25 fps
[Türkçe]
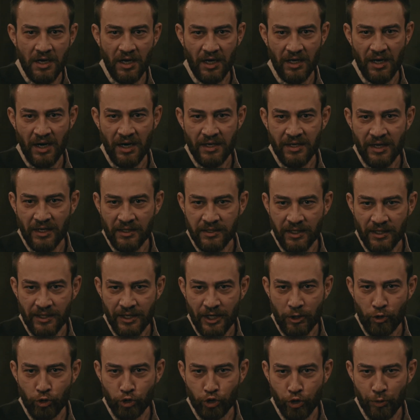
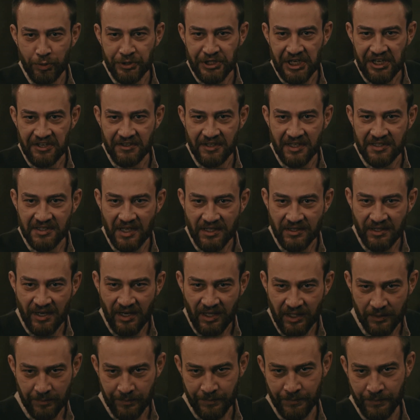Karargahlarına güçlü bir şekilde
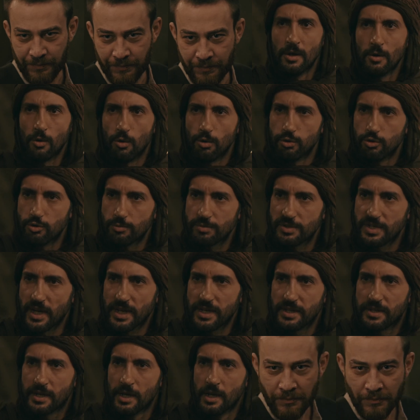saldıralım. Olur mu
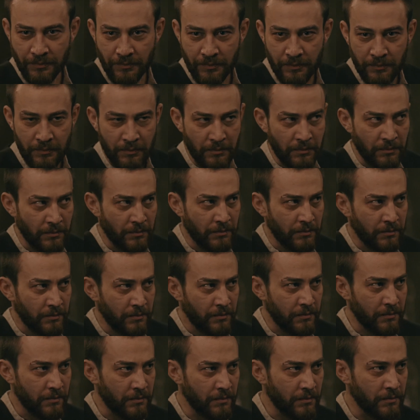Sait? Bu
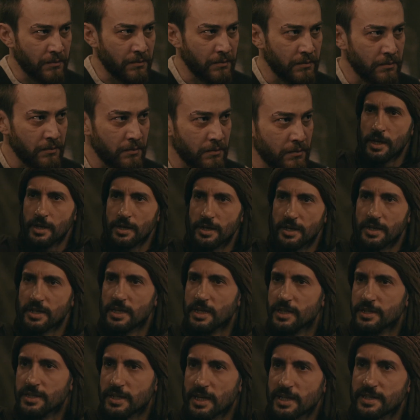imkansız.
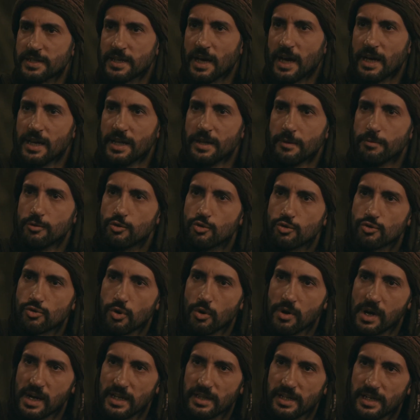İngiliz'in askerleri bütün
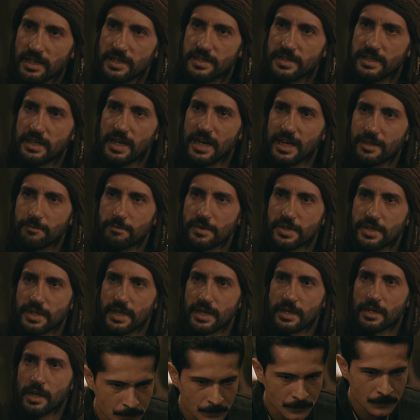sokakları istila
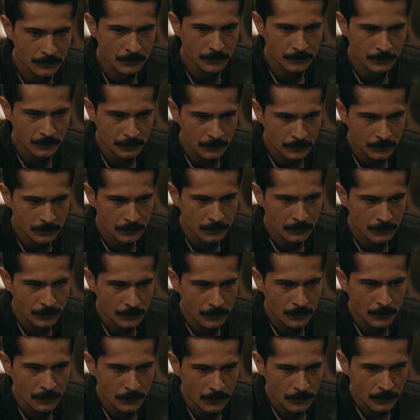etmişler. Bırak
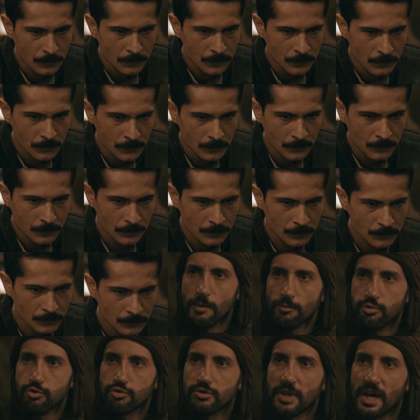karargaha saldırmayı,
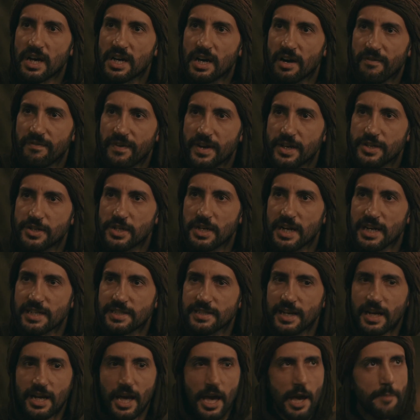buradan kafayı
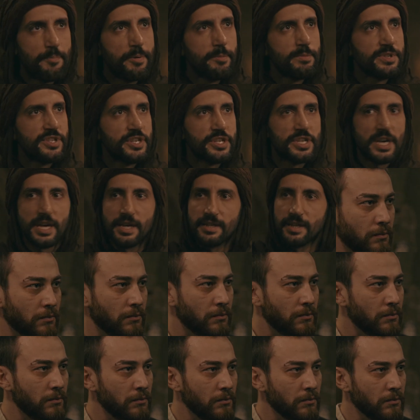çıkarsak hepimizi şehit
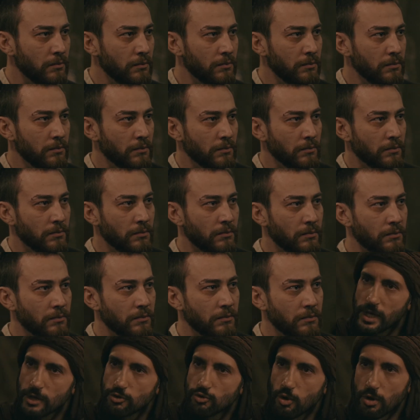ederler. Ben bile
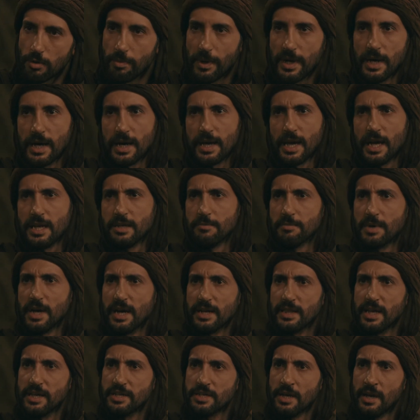buraya zor bela geldim
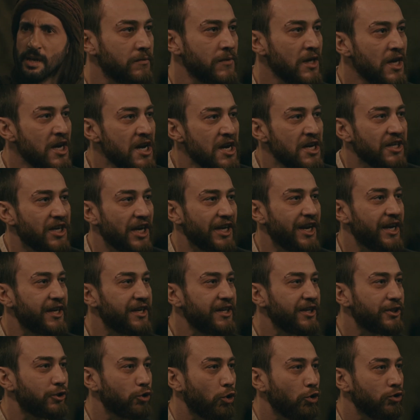kardeş.
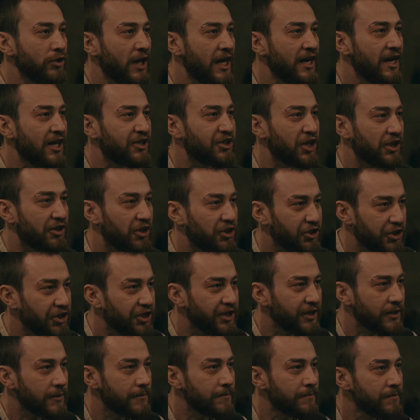Gerekirse onlarla
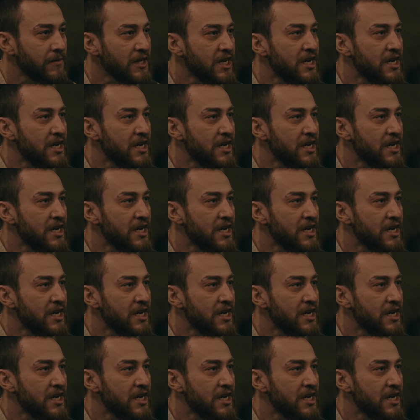çatışır,